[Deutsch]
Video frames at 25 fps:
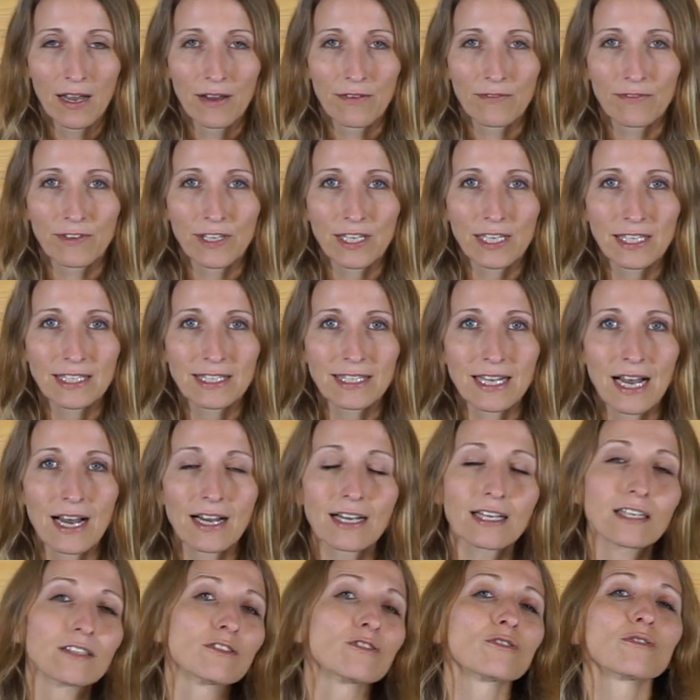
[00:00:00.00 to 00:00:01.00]
Wir
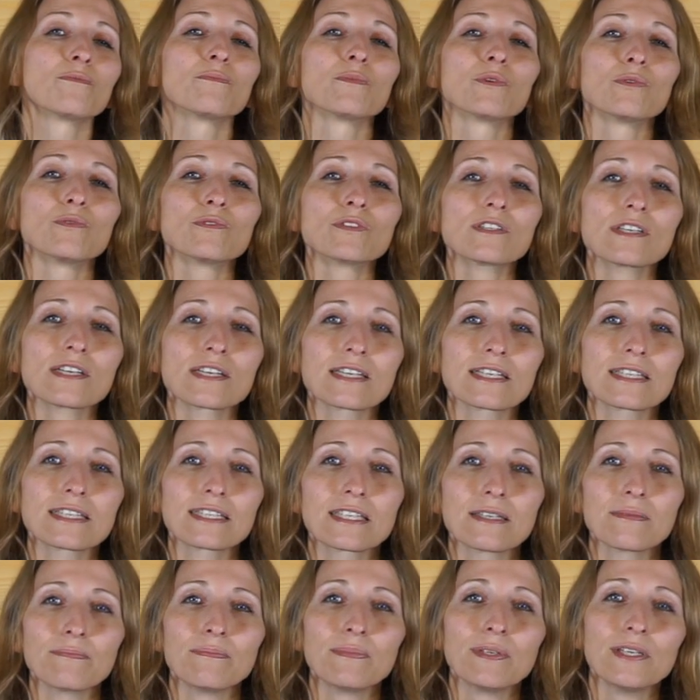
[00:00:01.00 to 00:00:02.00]
sagen zum unserem
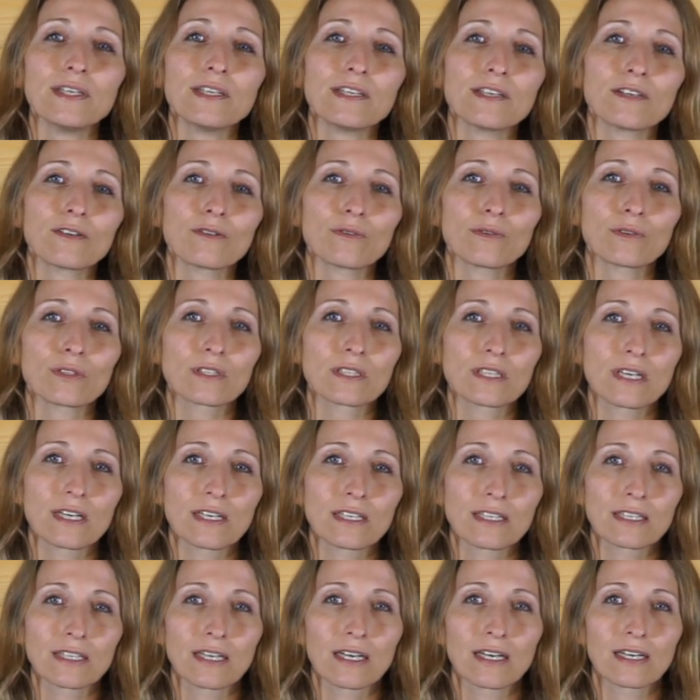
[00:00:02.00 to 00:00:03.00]
Sibiricus,
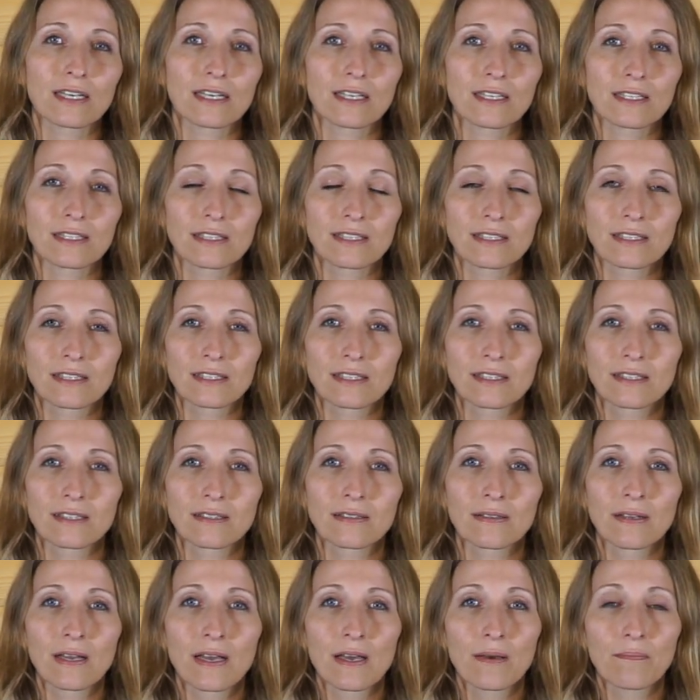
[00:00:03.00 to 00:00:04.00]

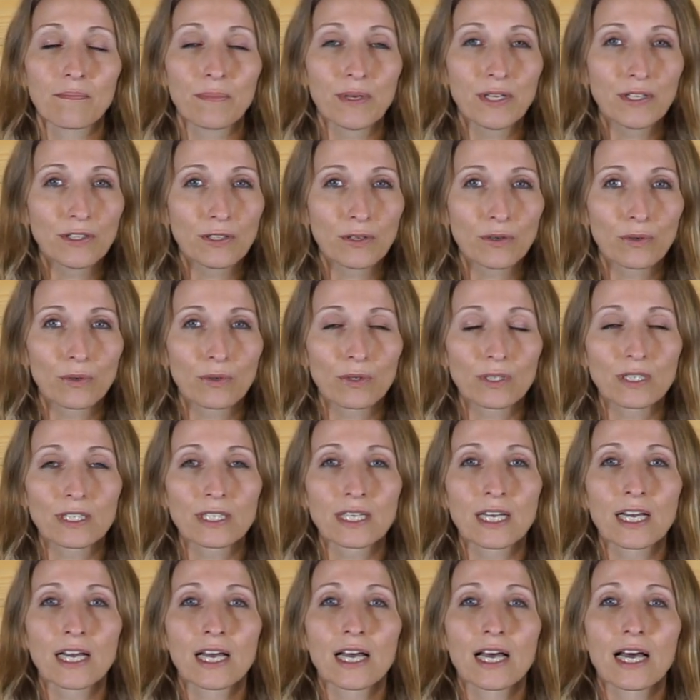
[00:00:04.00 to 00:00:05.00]

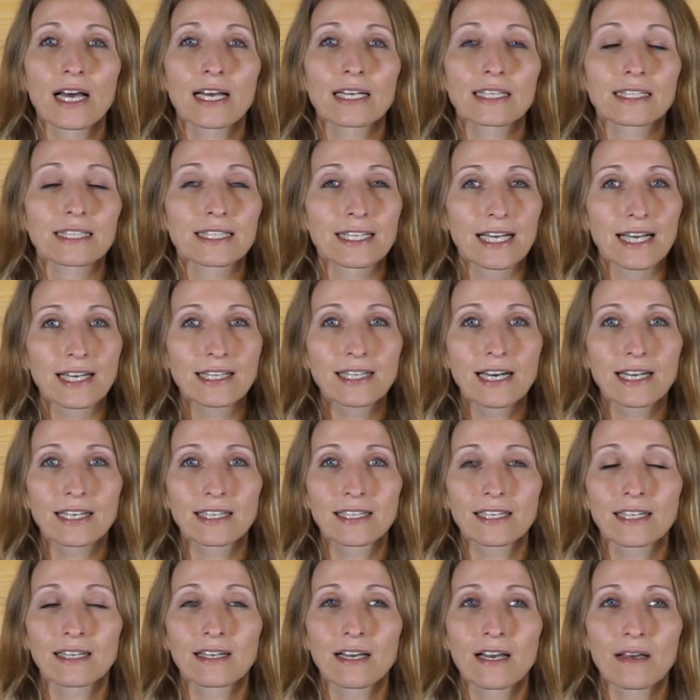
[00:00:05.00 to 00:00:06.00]
Pinicus,
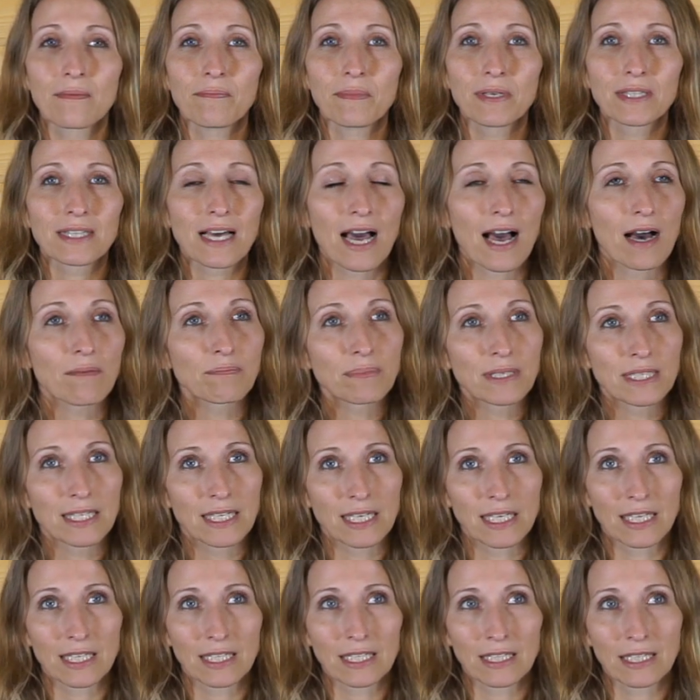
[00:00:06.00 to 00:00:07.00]
Zedern mit
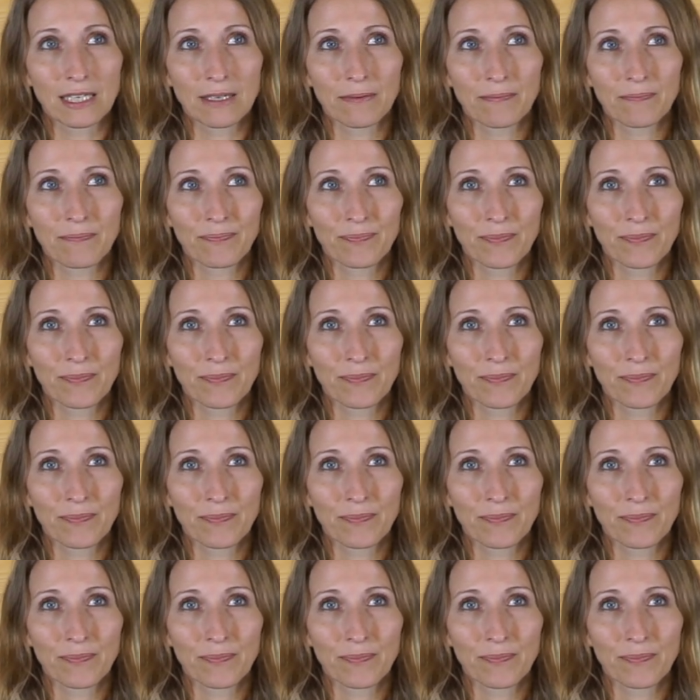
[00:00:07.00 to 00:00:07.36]
Absicht.